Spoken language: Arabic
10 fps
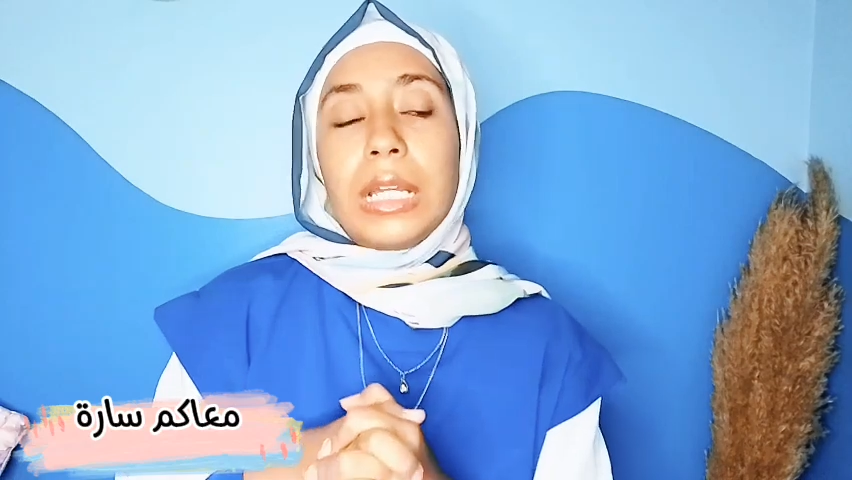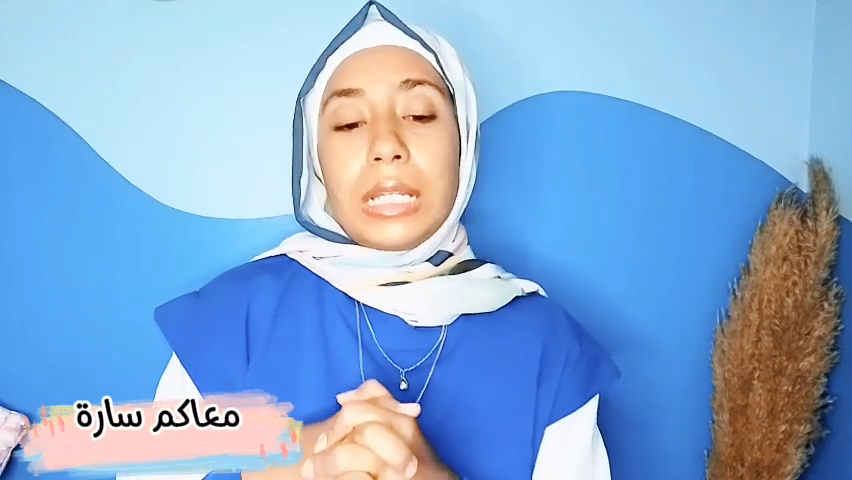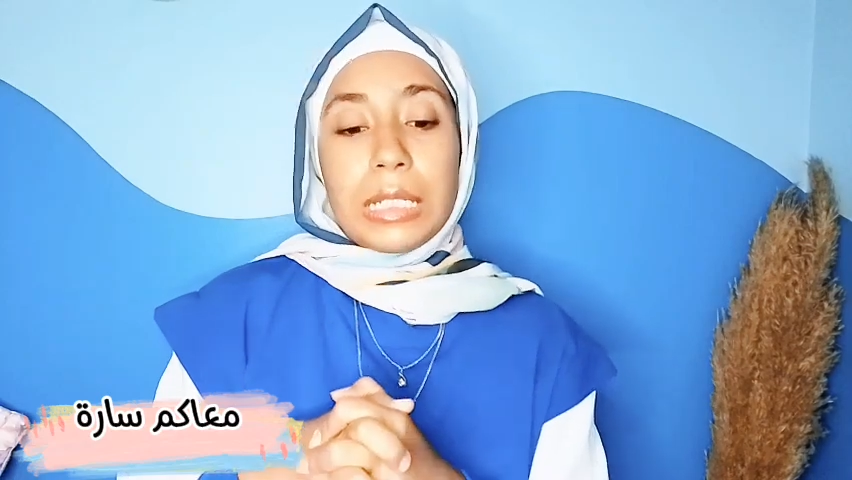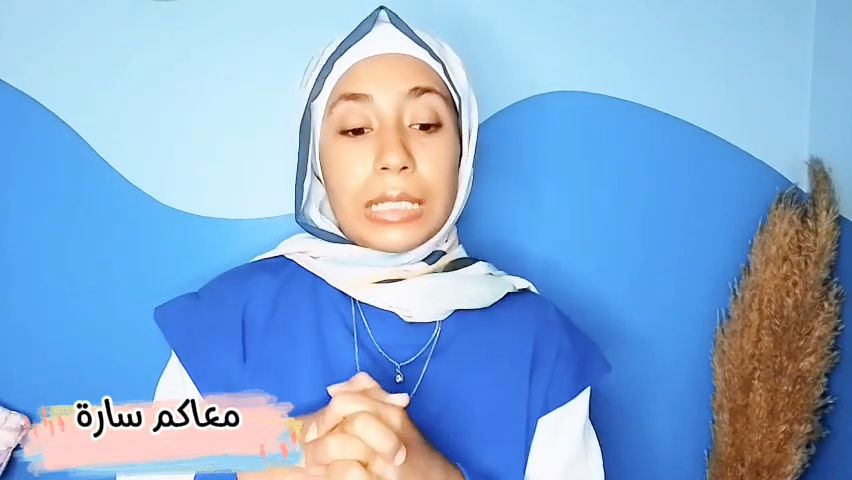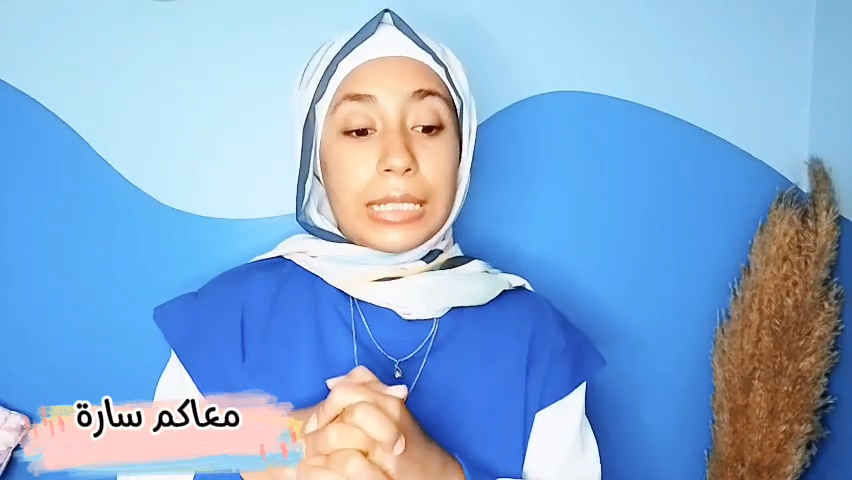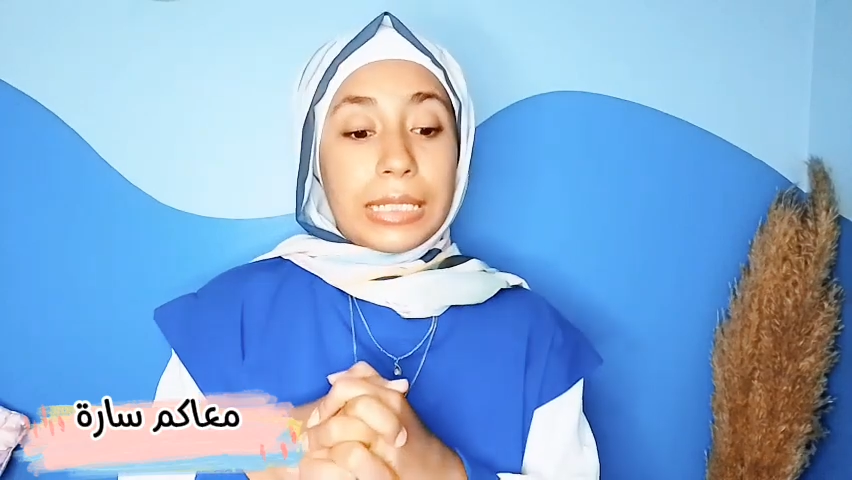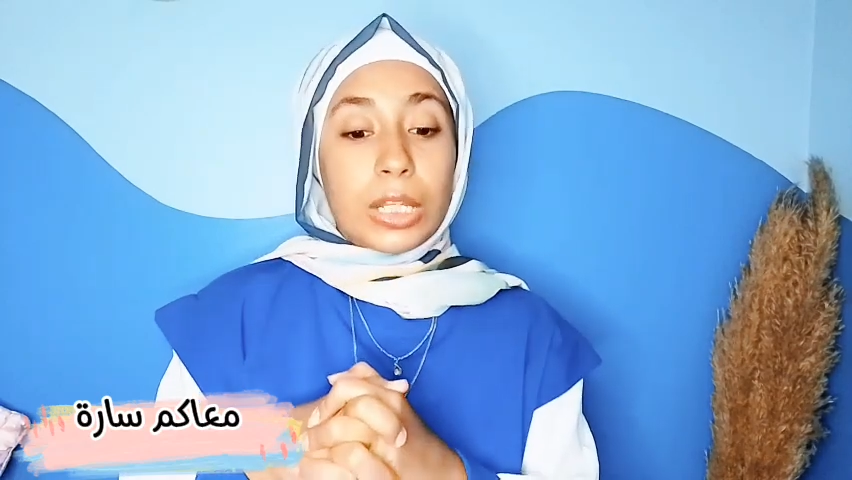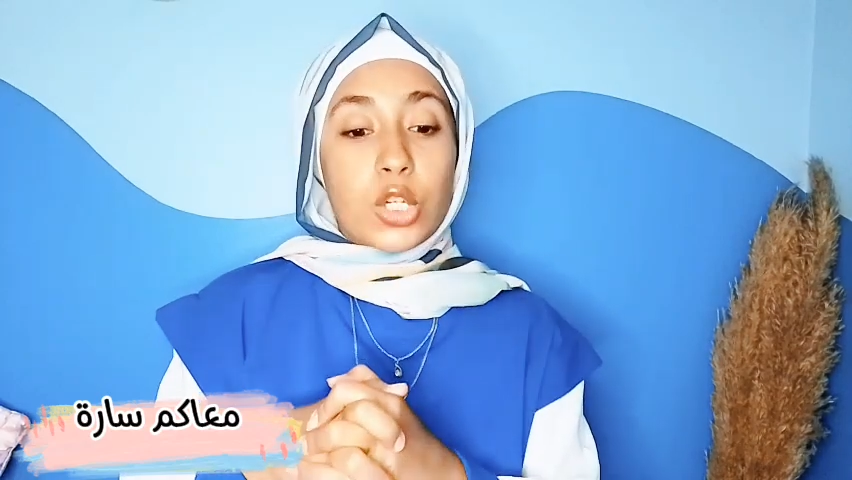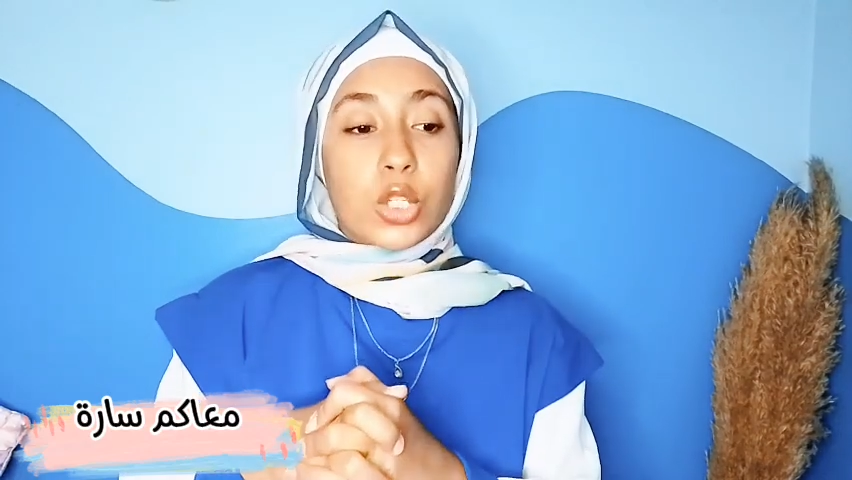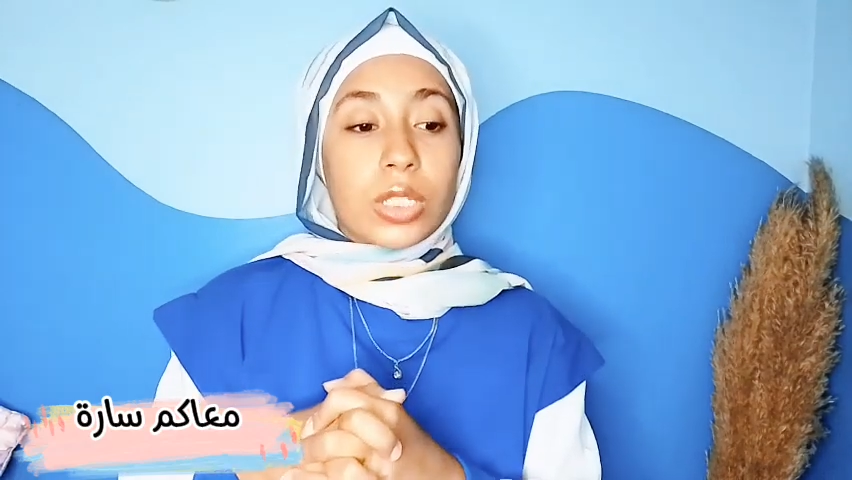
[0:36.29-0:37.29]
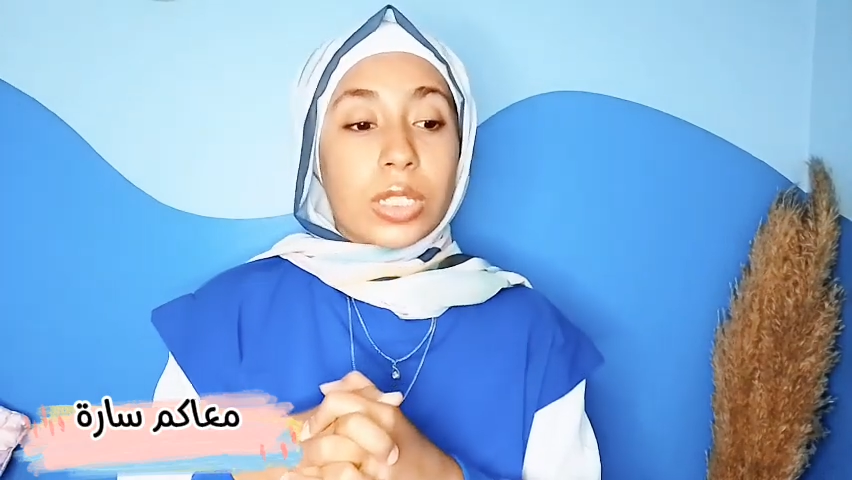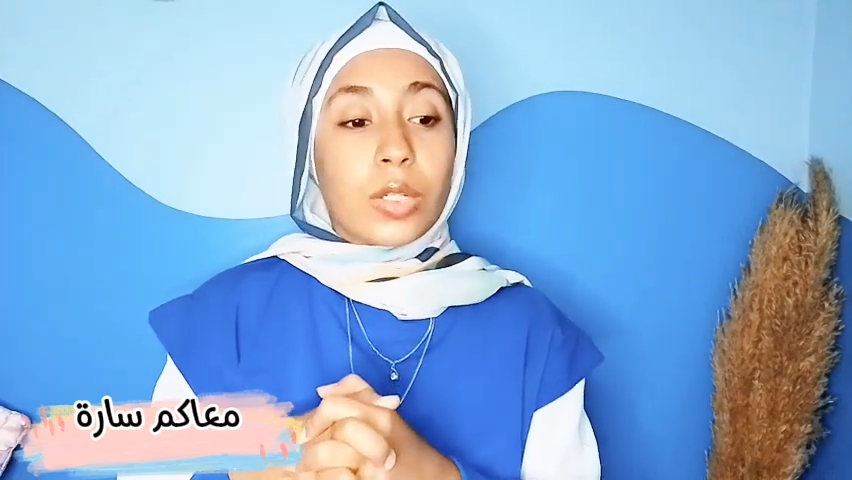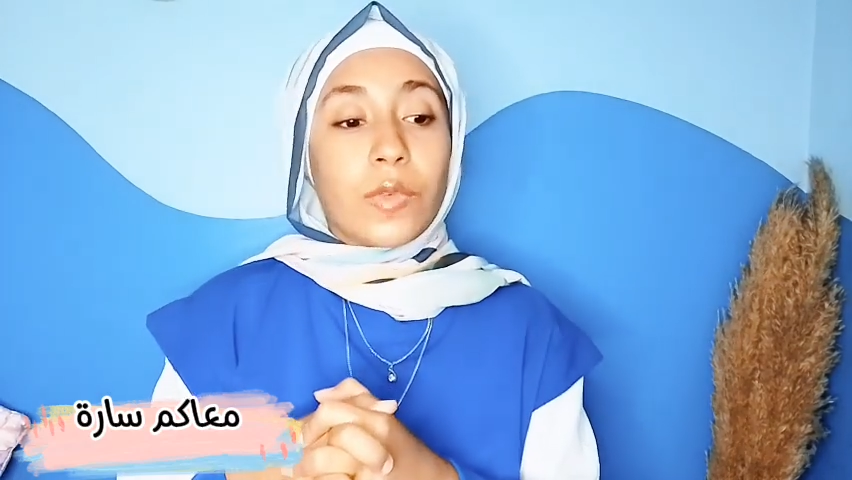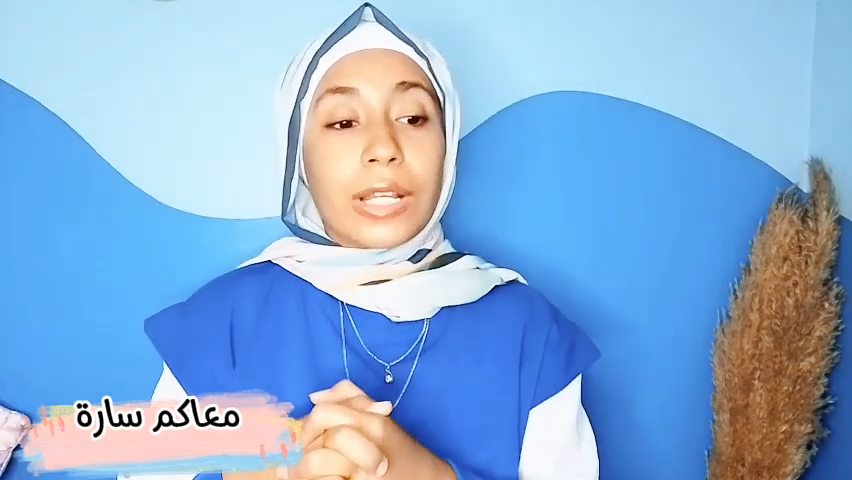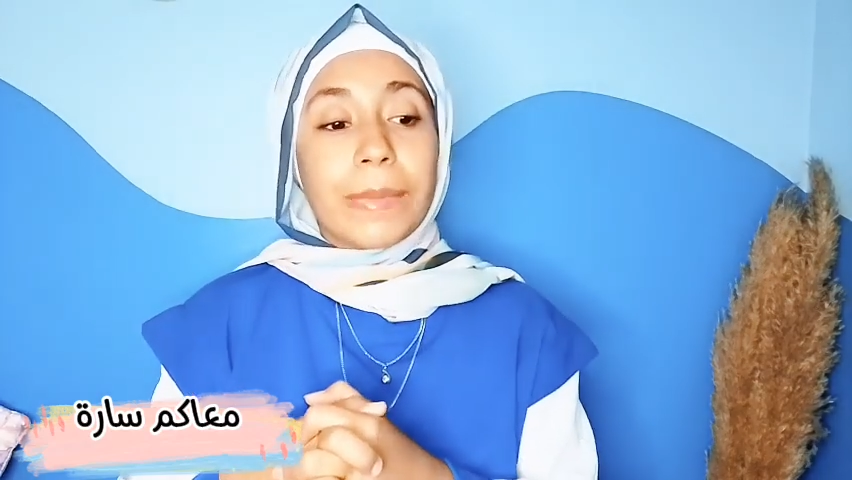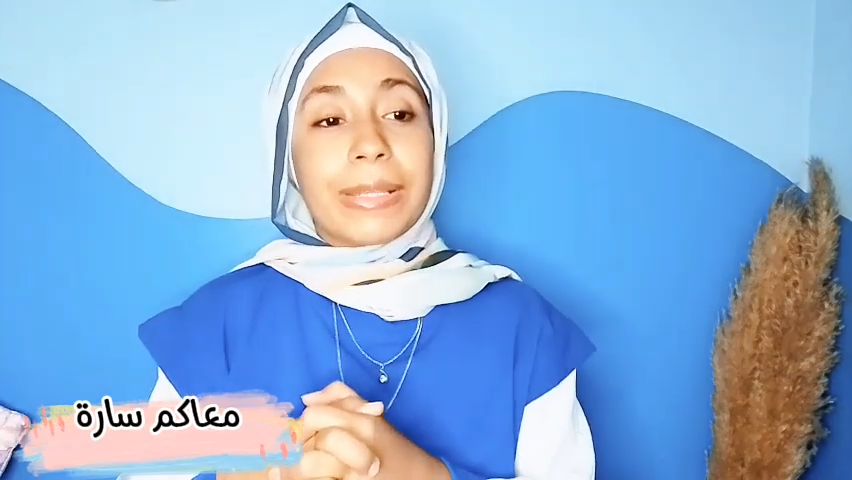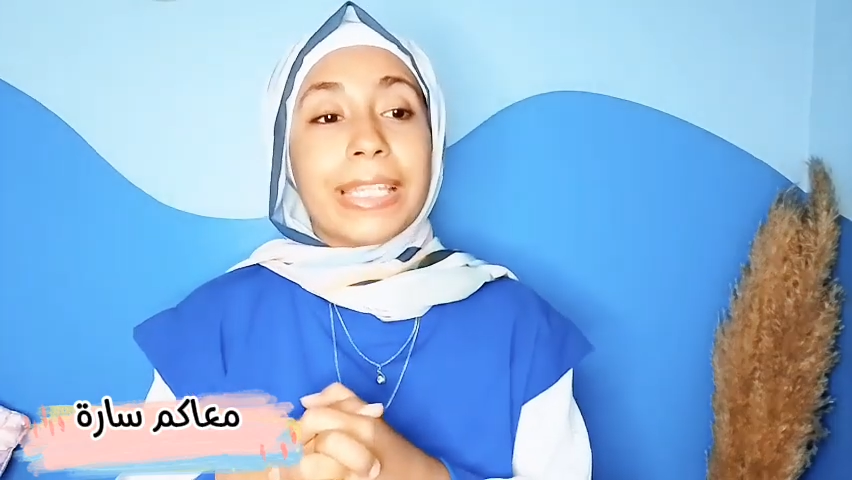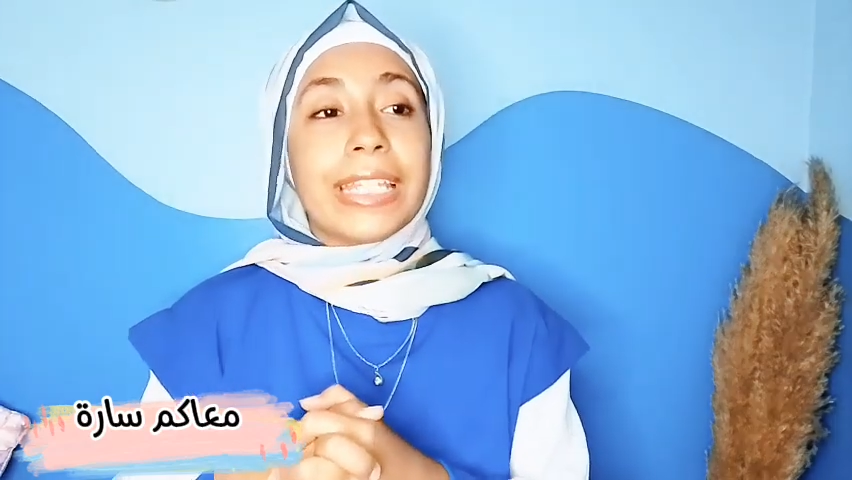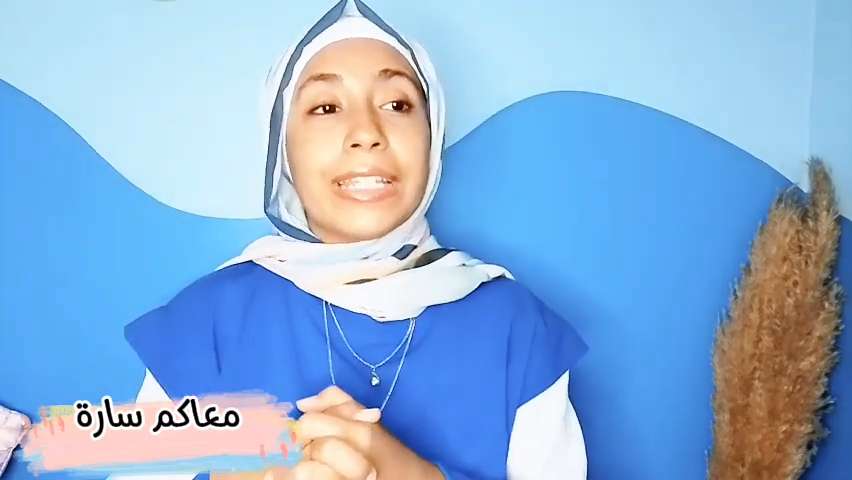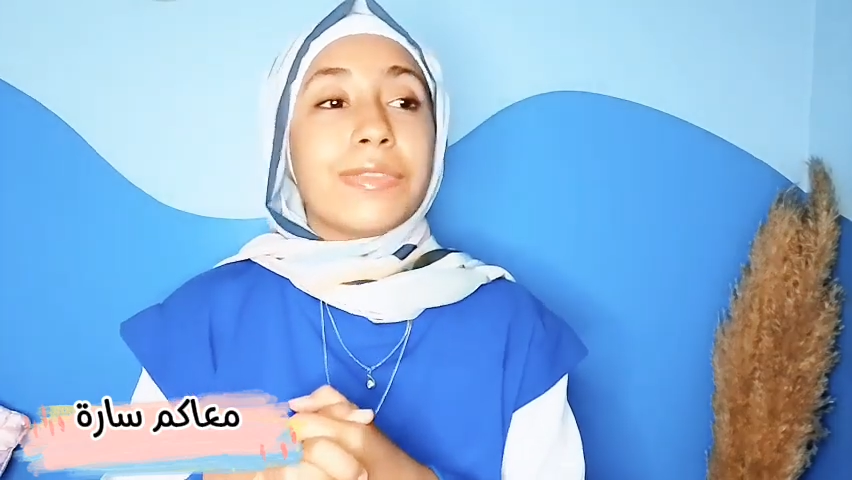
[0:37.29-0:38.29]
آه، للعنايه الشخصيه وفجاه
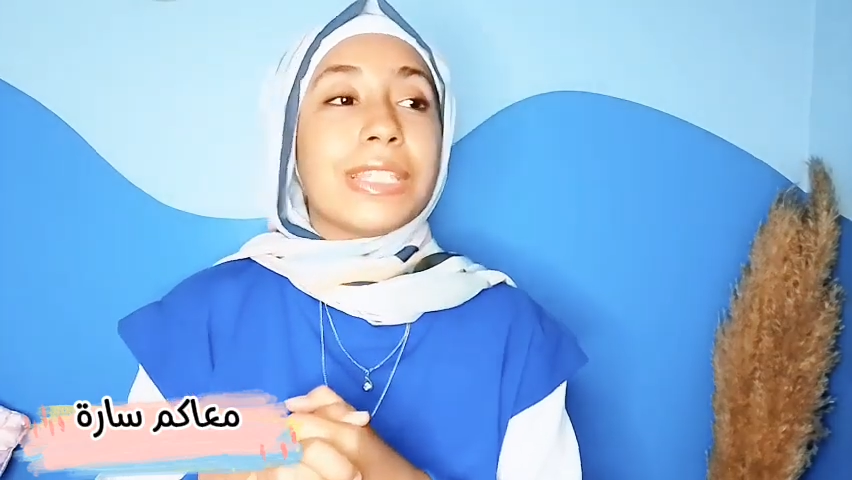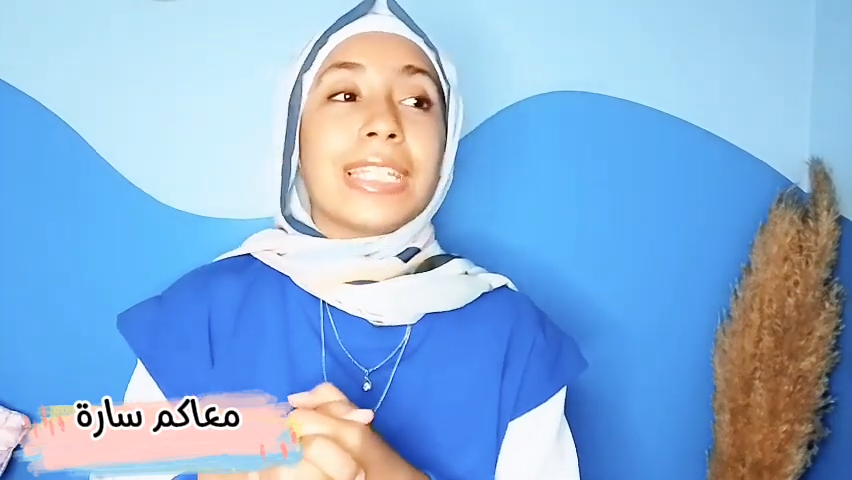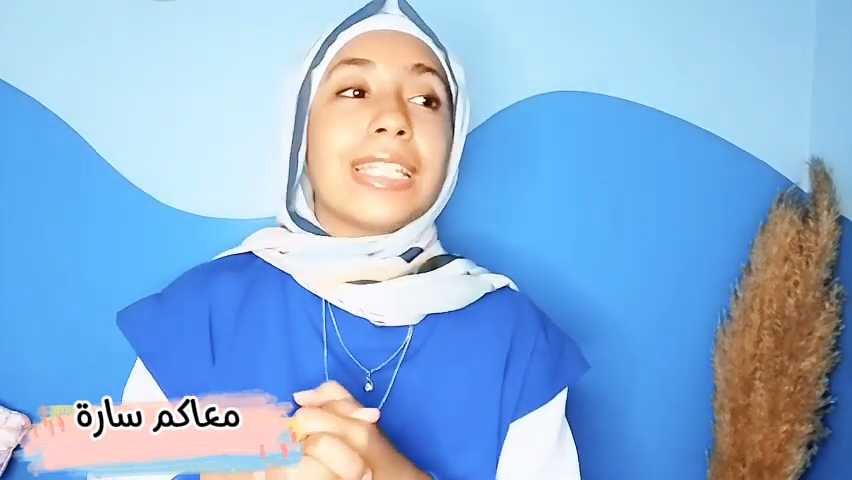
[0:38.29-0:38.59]
بتلاقي نفسك